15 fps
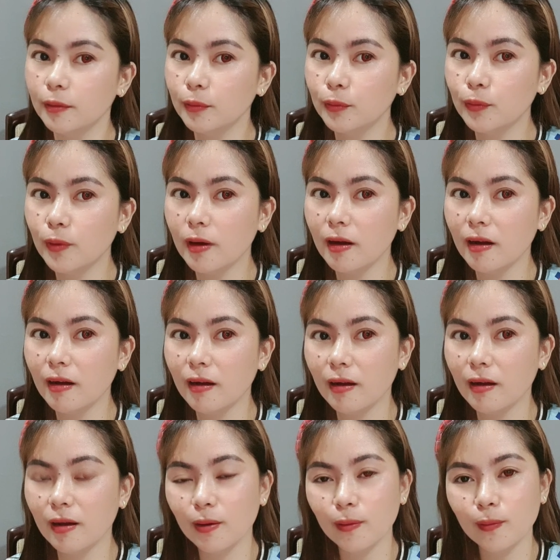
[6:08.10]

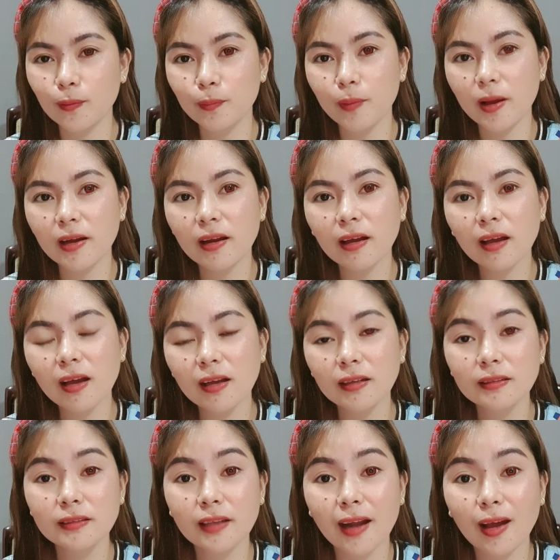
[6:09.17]
Wow. Para
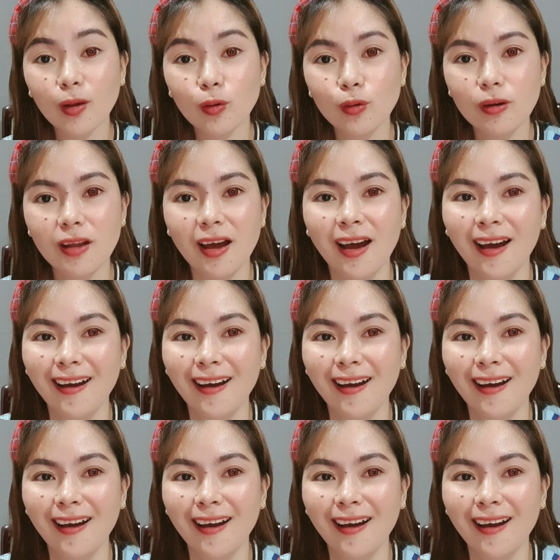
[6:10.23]
kang Dracula.